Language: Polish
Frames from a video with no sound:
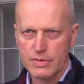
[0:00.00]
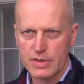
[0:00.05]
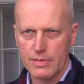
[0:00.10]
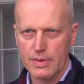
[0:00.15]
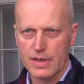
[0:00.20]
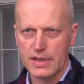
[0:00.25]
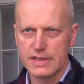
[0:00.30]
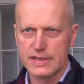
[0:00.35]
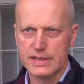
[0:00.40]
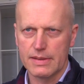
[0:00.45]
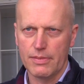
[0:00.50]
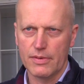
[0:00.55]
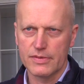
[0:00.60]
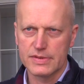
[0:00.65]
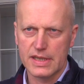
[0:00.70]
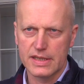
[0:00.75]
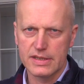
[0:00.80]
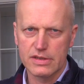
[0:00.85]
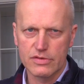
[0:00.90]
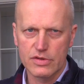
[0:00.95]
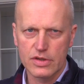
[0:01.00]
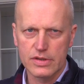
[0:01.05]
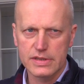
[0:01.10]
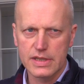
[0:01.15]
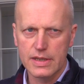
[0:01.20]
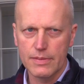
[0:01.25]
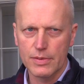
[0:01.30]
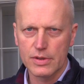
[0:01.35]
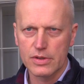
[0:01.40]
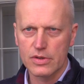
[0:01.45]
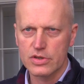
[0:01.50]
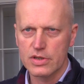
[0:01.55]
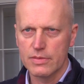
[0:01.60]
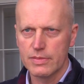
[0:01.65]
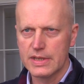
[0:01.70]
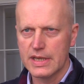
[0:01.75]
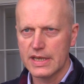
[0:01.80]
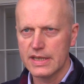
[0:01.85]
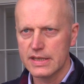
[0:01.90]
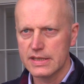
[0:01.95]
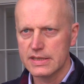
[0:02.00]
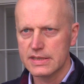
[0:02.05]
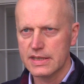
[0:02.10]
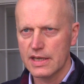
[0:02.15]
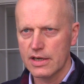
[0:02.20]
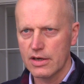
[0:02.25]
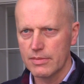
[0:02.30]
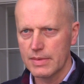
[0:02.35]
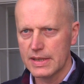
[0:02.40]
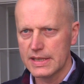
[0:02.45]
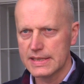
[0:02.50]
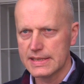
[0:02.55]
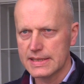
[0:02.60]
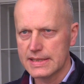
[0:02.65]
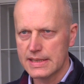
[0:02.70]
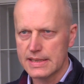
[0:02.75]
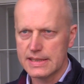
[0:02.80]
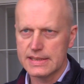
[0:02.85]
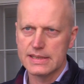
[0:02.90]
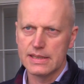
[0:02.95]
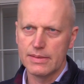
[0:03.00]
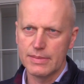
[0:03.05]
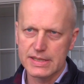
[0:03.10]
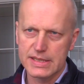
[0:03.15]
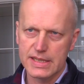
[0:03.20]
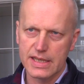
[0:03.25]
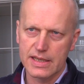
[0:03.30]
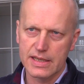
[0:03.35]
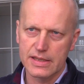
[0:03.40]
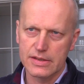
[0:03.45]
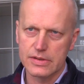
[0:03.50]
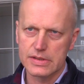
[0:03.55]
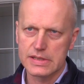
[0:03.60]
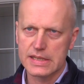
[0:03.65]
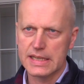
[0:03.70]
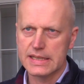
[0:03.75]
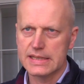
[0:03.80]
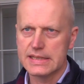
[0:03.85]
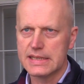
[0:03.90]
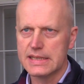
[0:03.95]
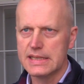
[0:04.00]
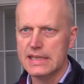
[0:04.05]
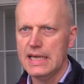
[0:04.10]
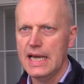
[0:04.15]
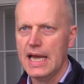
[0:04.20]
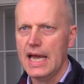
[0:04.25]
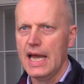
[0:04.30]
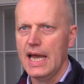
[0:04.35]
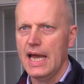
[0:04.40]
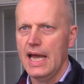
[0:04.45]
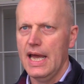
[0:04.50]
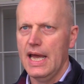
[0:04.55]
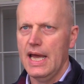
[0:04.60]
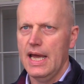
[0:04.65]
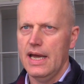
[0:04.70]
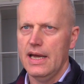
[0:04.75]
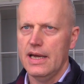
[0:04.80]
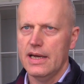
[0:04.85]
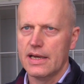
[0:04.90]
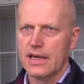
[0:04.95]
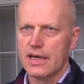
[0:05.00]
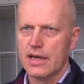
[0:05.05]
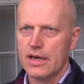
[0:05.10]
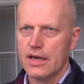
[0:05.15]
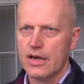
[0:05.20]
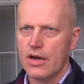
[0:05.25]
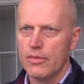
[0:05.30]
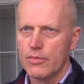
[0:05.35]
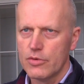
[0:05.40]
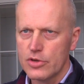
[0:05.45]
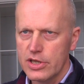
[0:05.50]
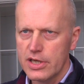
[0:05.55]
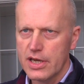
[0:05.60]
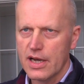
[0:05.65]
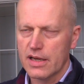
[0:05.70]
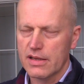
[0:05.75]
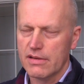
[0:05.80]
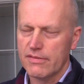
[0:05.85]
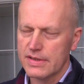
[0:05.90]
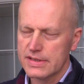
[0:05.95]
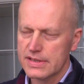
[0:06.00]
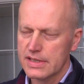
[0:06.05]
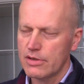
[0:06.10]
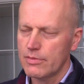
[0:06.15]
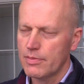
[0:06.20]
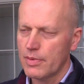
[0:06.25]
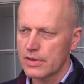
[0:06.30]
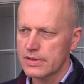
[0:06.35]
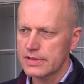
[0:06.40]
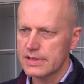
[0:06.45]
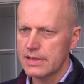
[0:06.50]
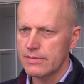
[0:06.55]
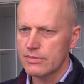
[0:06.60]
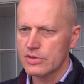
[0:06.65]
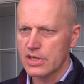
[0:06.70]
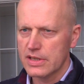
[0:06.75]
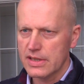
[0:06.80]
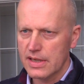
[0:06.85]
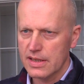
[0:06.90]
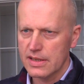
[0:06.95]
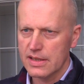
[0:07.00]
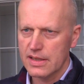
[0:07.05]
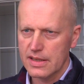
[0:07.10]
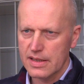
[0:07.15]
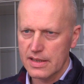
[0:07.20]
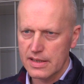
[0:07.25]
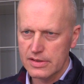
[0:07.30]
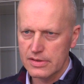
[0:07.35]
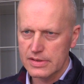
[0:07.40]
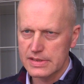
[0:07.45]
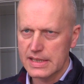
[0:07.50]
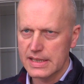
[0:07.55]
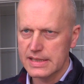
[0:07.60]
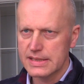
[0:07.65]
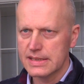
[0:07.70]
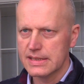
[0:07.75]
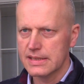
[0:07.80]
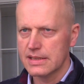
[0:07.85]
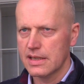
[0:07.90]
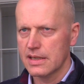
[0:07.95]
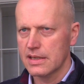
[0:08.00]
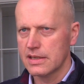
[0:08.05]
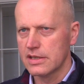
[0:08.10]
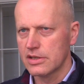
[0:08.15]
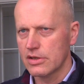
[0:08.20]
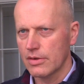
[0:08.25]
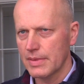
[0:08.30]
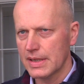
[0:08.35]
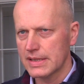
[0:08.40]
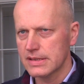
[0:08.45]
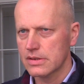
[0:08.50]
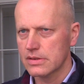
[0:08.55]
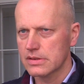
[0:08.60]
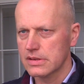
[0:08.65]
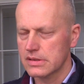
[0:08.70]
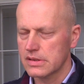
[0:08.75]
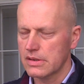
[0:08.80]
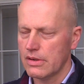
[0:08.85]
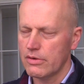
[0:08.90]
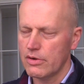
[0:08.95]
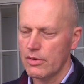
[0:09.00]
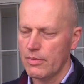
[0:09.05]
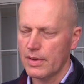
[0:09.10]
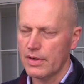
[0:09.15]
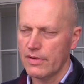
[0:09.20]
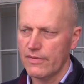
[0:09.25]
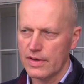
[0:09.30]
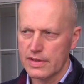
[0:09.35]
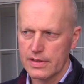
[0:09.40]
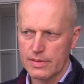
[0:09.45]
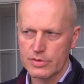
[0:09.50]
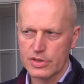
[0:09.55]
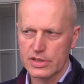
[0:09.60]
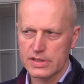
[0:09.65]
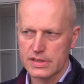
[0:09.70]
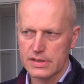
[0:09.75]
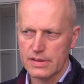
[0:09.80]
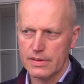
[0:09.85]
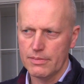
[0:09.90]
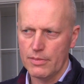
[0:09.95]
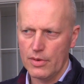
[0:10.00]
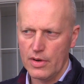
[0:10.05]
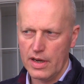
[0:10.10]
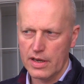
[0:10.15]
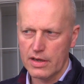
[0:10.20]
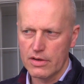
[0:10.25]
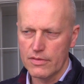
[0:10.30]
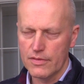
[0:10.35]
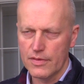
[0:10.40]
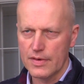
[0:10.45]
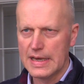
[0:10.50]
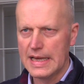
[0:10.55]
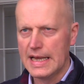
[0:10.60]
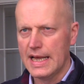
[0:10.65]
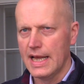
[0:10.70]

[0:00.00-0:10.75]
przebrani za powstańców śląskich po to, żeby nadać z tego miejsca, z niemieckiej radiostacji, E, komunikat w języku polskim, że radiostacja i to miasto zostały opanowane przez Polaków.